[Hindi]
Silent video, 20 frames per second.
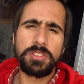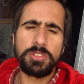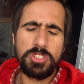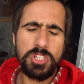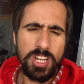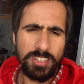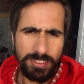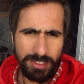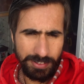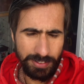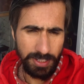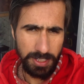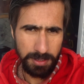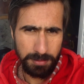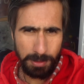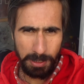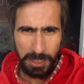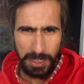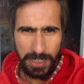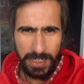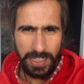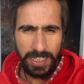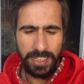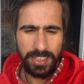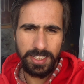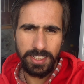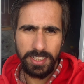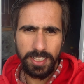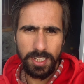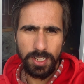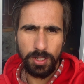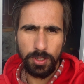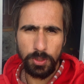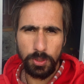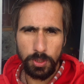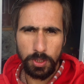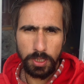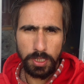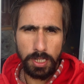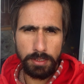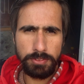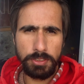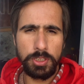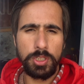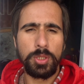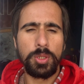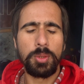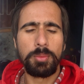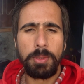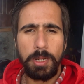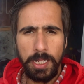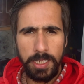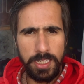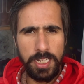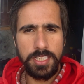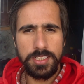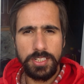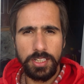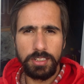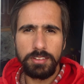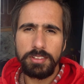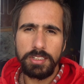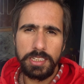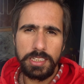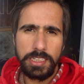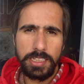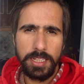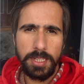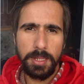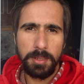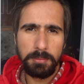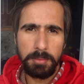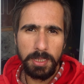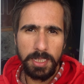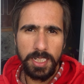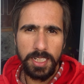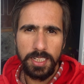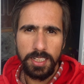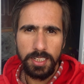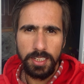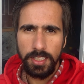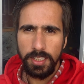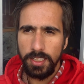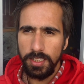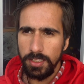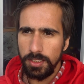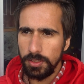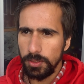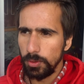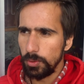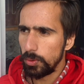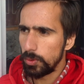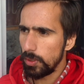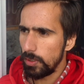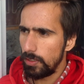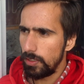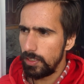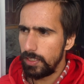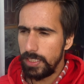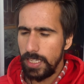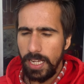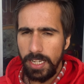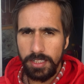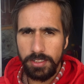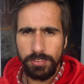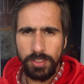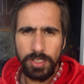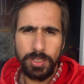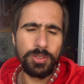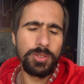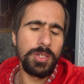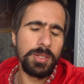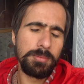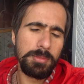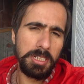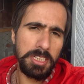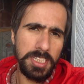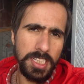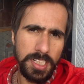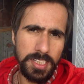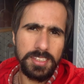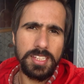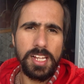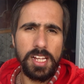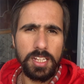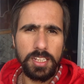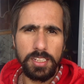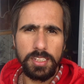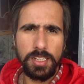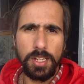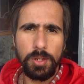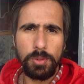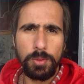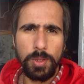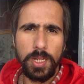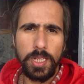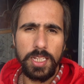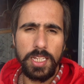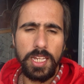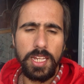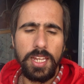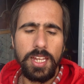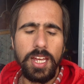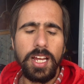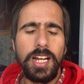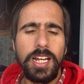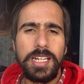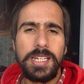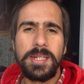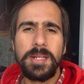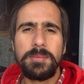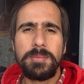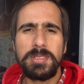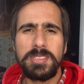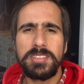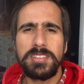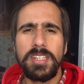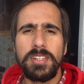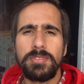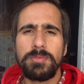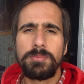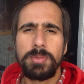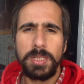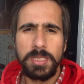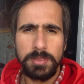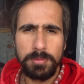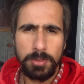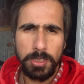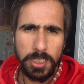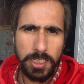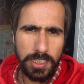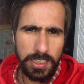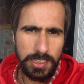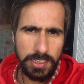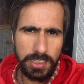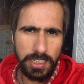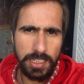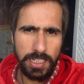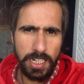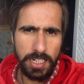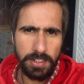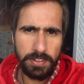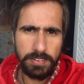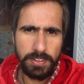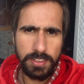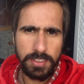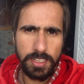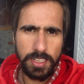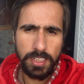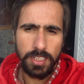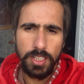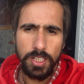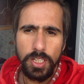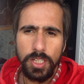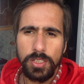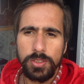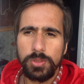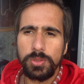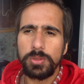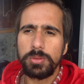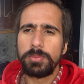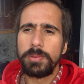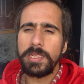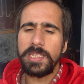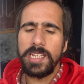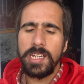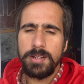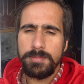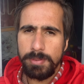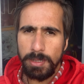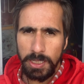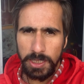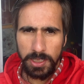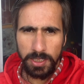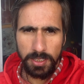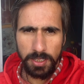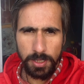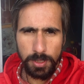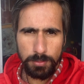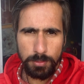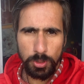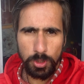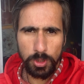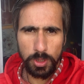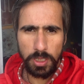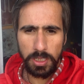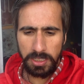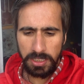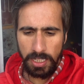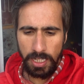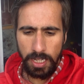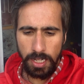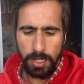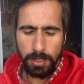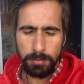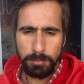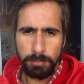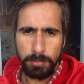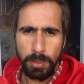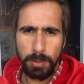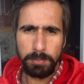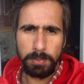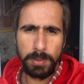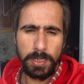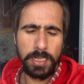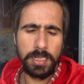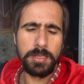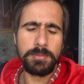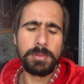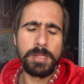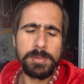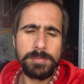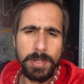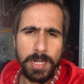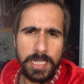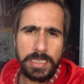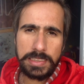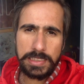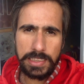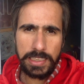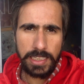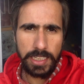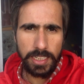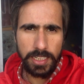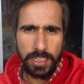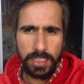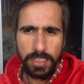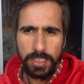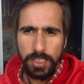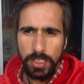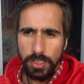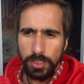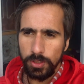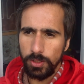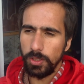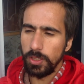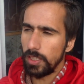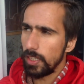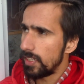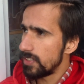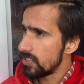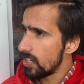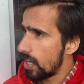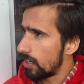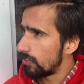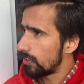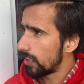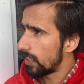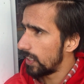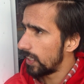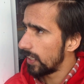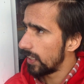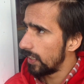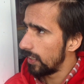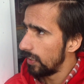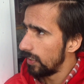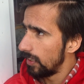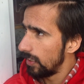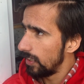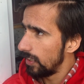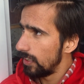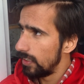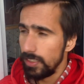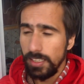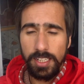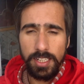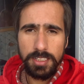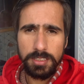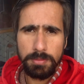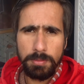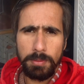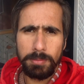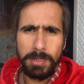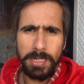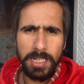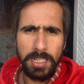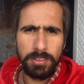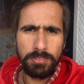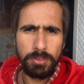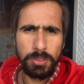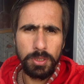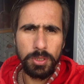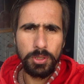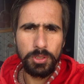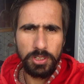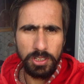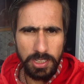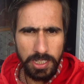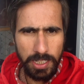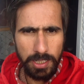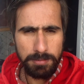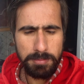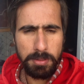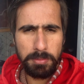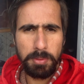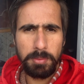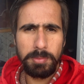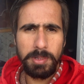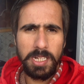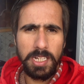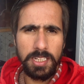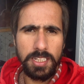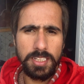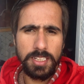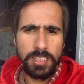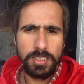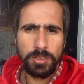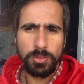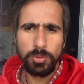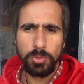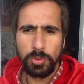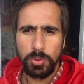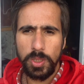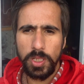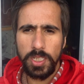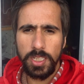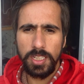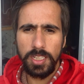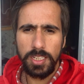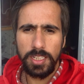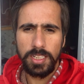तो शावर वगैरह मैंने ले लिया और काफ़ी दिनों बाद शावर लिया मैंने क्योंकि लाइट वालों ने हमें इतना तंग किया हुआ है कि एक घंटे में सिर्फ बीस मिनट के लिए लाइट देते हैं तो उसमें क्या पानी गर्म होगा क्या हम अपने कपड़े प्रेस करेंगे और क्या शावर लेंगे ये इसमें मैंने एक वीडियो डिटेल में भी बनानी है क्योंकि